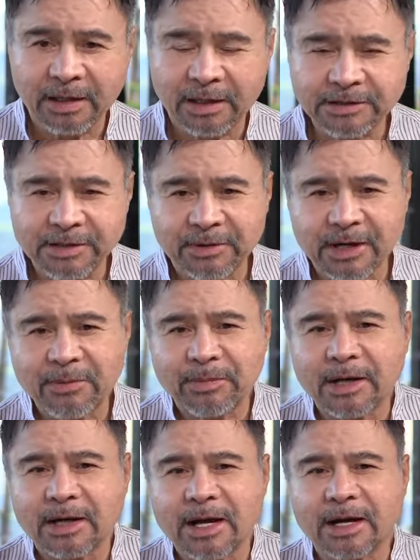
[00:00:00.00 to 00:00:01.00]
Kasi marami
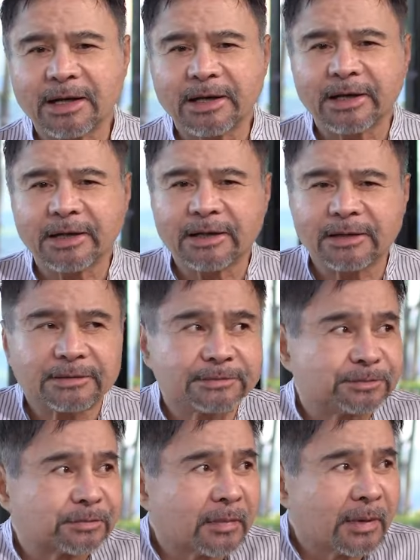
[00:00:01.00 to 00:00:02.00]
pinanggagalingan ng
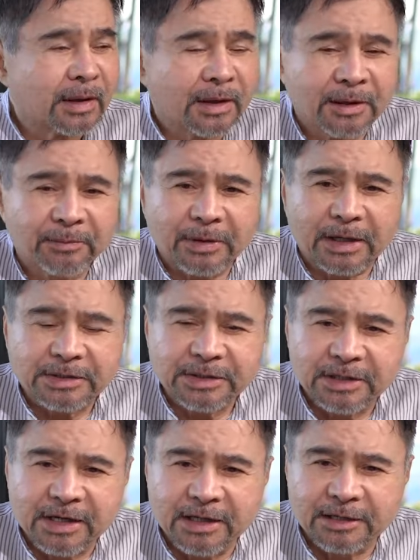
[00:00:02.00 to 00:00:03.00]

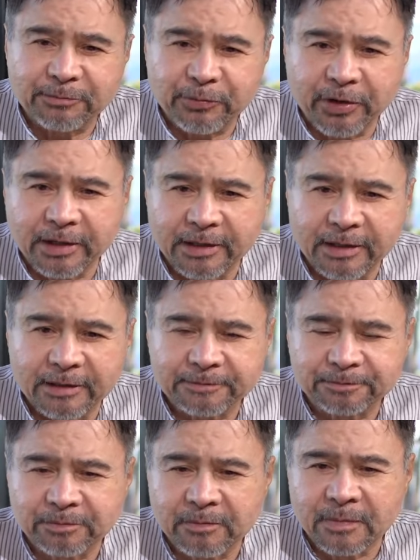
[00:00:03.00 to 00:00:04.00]
pagkasira ng brain eh.
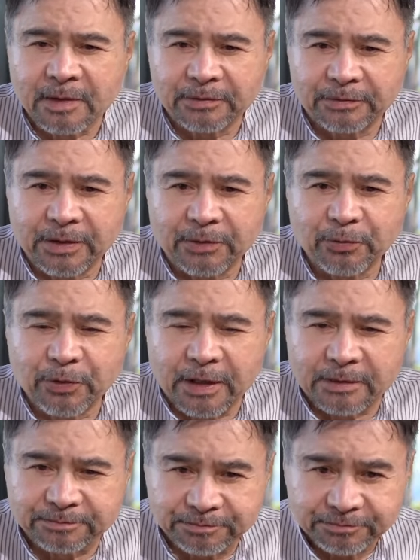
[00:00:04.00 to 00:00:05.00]
Unang-una,